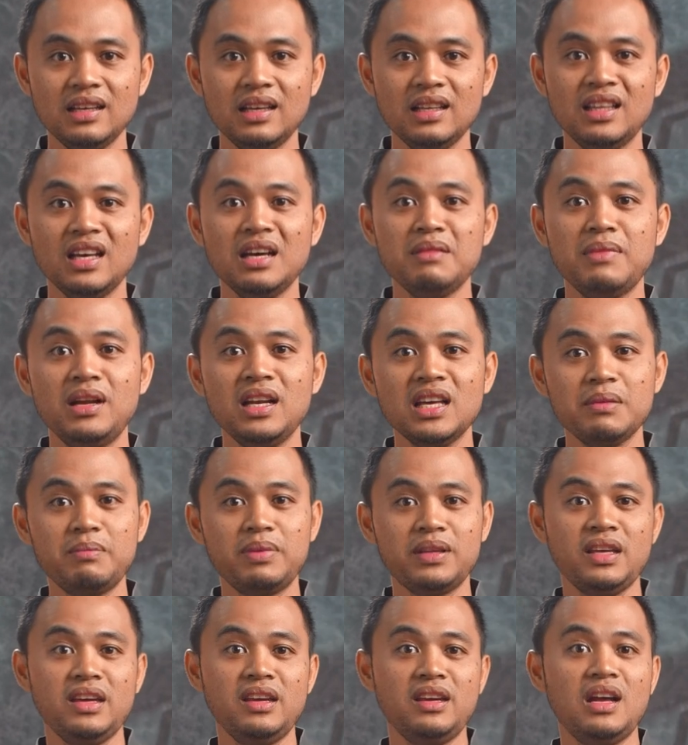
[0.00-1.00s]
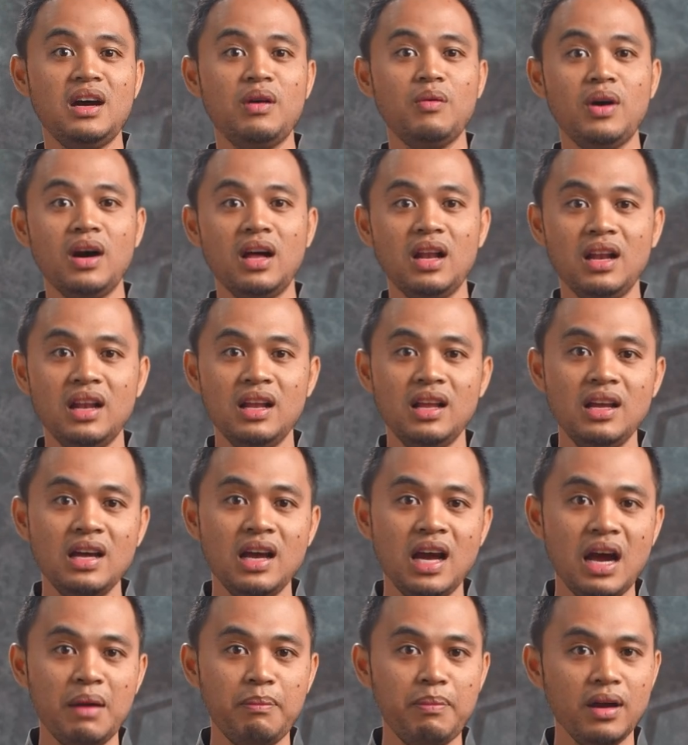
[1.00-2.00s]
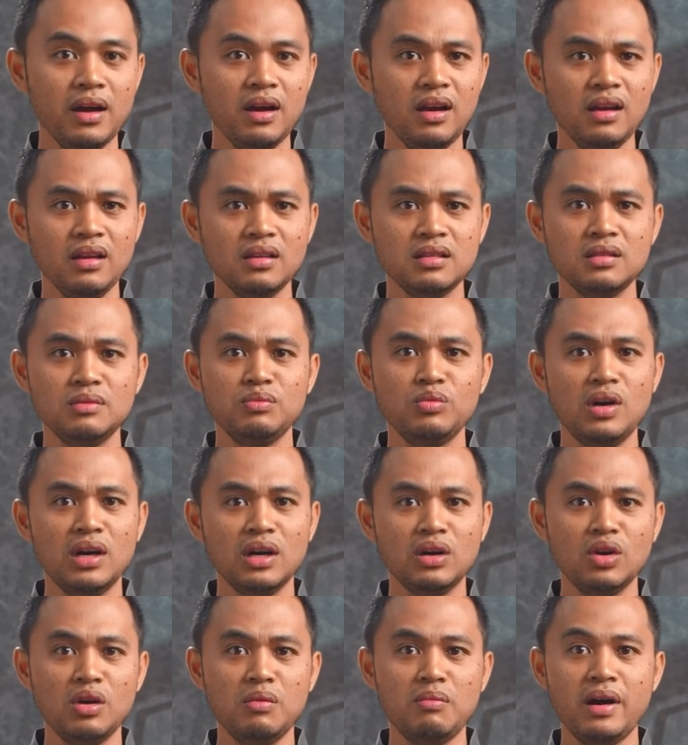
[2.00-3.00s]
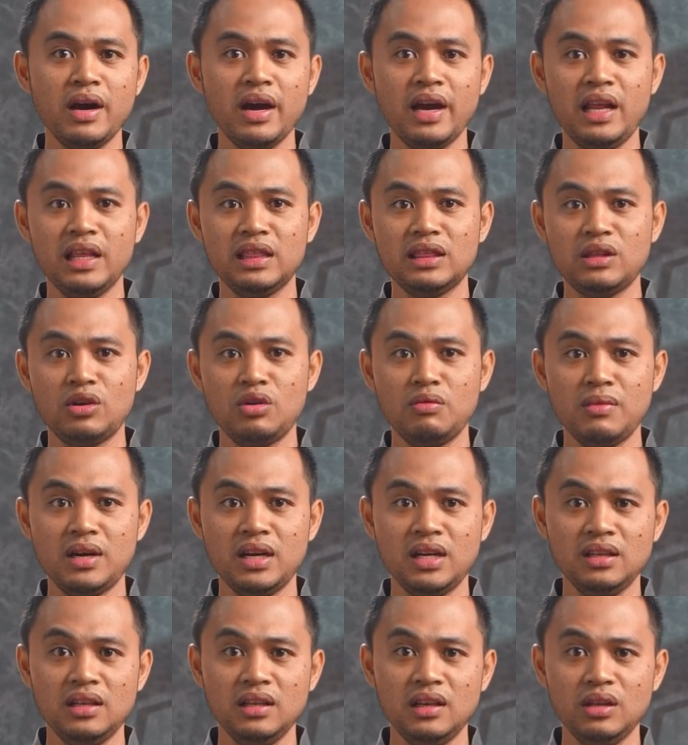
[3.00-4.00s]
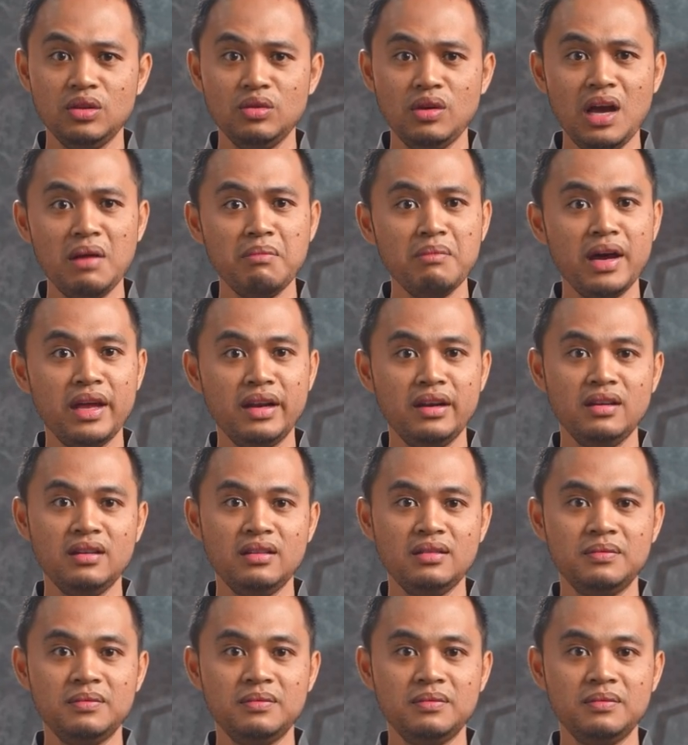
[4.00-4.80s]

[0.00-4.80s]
kita kembali ke pertanyaan awal. Apakah semua gelombang elektromagnetik itu aman?